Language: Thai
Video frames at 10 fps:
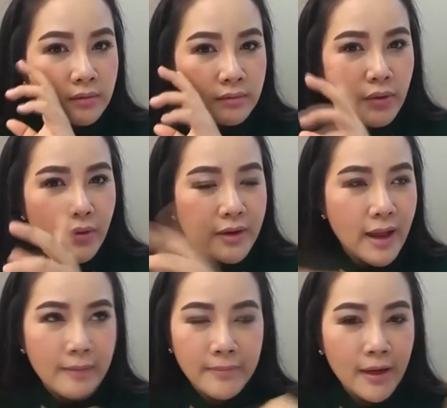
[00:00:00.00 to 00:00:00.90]
โดนแด
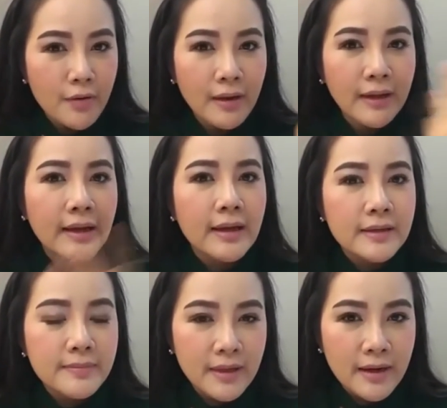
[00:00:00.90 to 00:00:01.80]
ดไม่เท่ากันทา
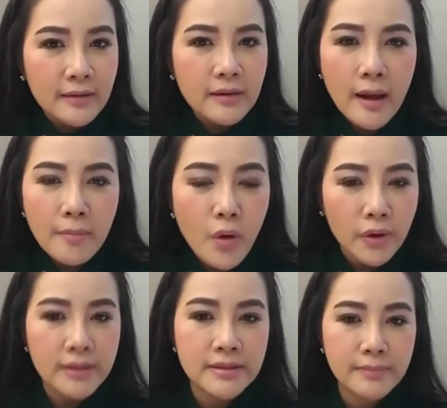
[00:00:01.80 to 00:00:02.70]
ครีมกันแดดทั้งหม
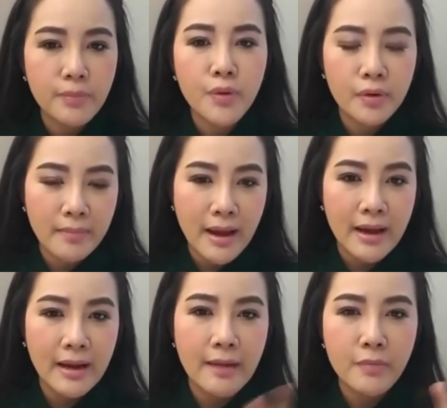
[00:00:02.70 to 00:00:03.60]
ดที่จิบพูดมา
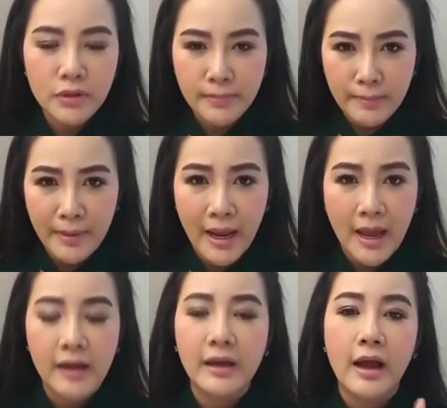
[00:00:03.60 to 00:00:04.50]
นะคะไม่ว่าจะเป็นปัญ
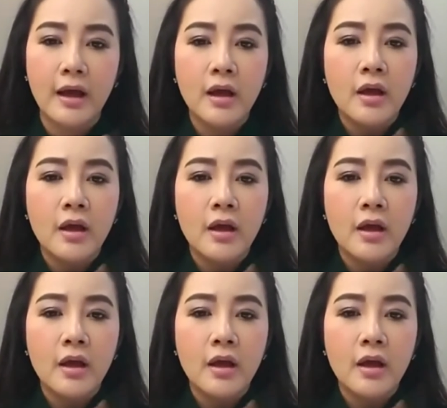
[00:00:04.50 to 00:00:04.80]
หากับ